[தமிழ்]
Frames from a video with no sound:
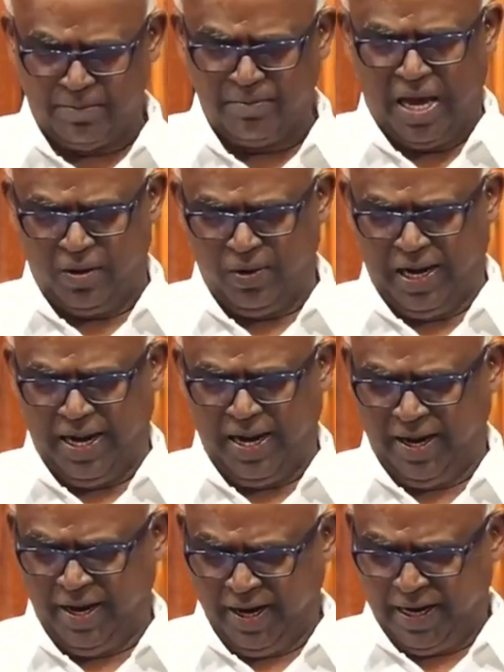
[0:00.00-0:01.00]
அன்பானுள்ளே
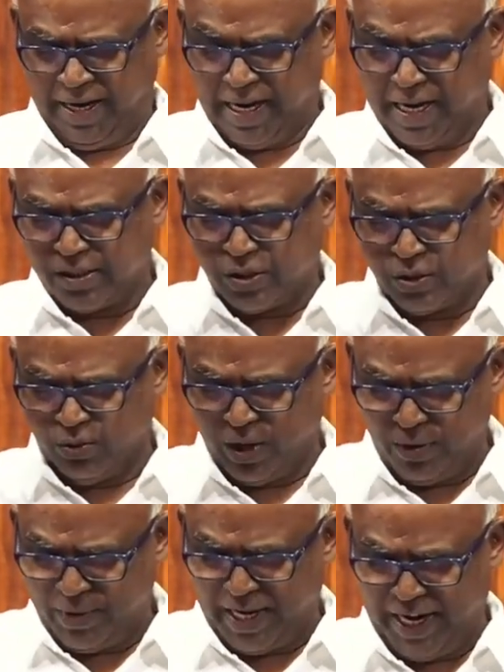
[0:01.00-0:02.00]
இயேசு
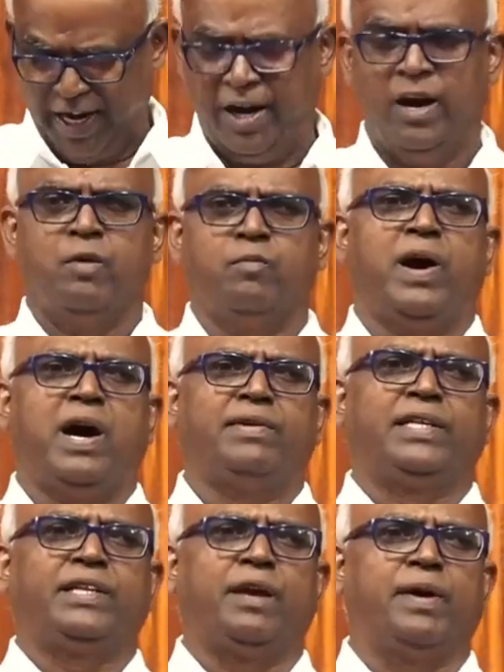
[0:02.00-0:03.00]
ஒருவரே
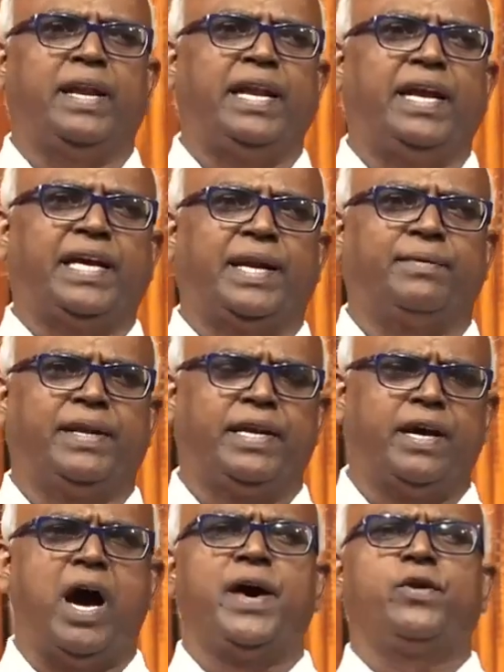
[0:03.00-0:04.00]
பாவத்தை மன்னிக்கிறவர்
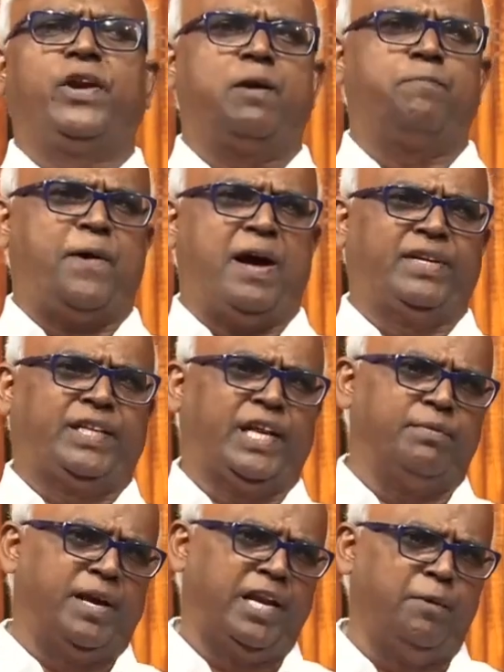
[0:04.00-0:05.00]
யாருடைய
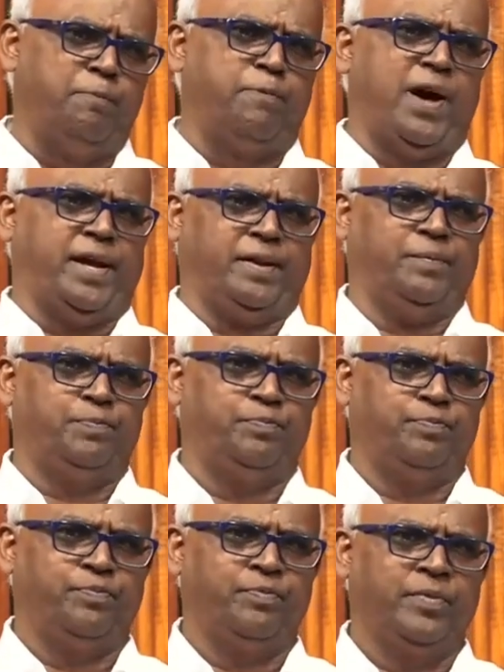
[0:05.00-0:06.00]
பாவத்தை மன்னிப்பார்
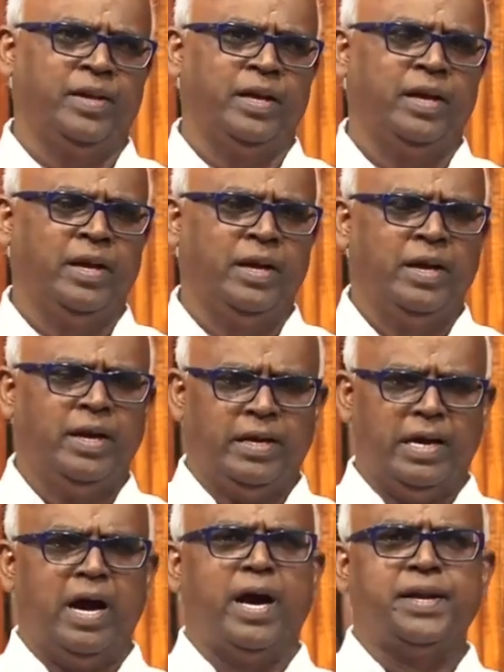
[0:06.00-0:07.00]

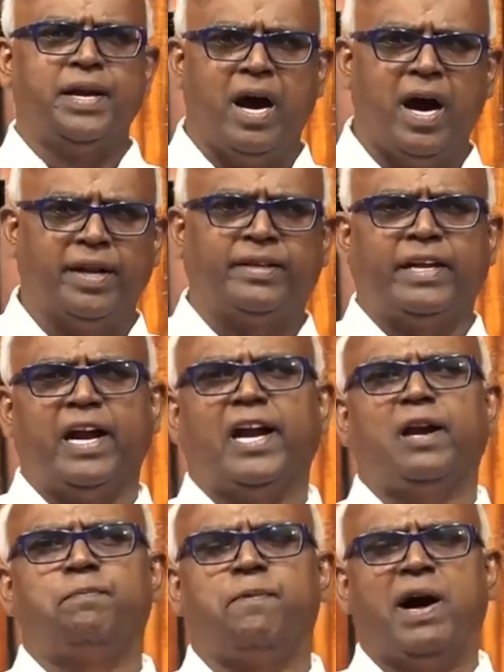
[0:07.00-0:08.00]
யார் யார்
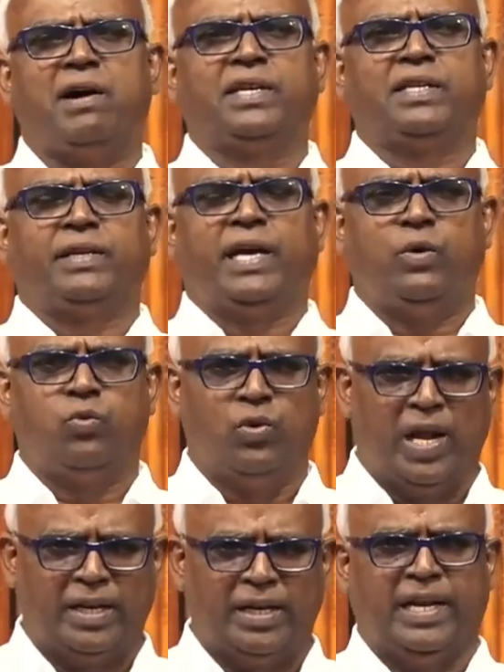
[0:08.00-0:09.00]
தங்கள் பாவத்தை
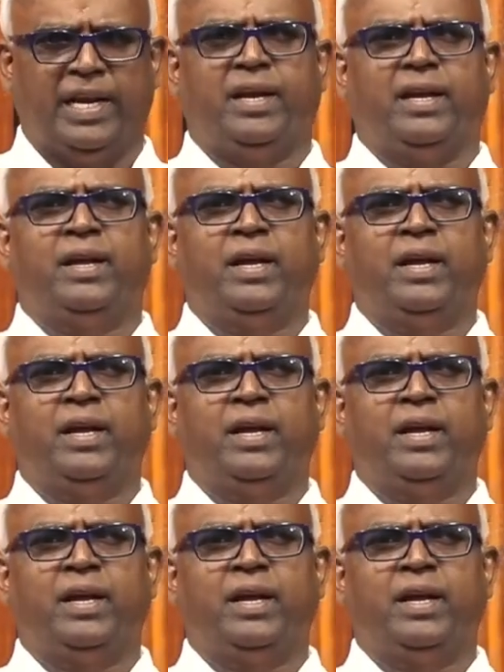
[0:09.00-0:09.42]
உணர்ந்து